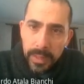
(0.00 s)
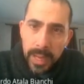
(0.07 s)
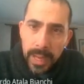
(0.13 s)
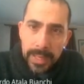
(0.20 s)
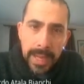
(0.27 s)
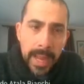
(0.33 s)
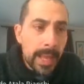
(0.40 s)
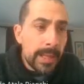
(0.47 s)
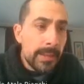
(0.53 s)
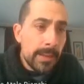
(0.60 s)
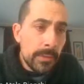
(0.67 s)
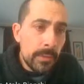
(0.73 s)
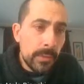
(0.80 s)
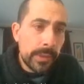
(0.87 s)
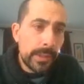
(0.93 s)

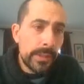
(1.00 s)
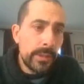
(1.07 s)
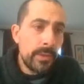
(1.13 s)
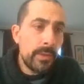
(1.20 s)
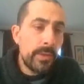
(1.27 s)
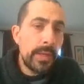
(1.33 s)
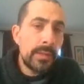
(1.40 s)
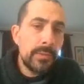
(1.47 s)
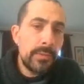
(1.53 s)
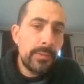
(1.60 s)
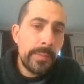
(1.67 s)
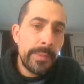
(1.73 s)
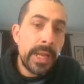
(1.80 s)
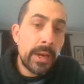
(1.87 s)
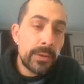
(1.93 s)
acaena es un género de la
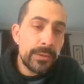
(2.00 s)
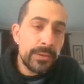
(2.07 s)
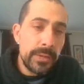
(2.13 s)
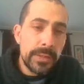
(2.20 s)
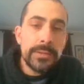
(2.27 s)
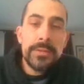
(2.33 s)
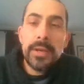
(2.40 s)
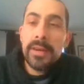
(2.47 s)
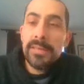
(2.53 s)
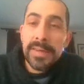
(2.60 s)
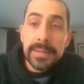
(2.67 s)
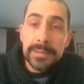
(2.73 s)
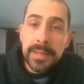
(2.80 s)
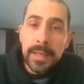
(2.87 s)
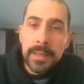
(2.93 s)
subfamilia rossi que son
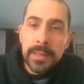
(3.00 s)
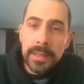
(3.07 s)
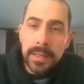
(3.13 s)
herbáceas,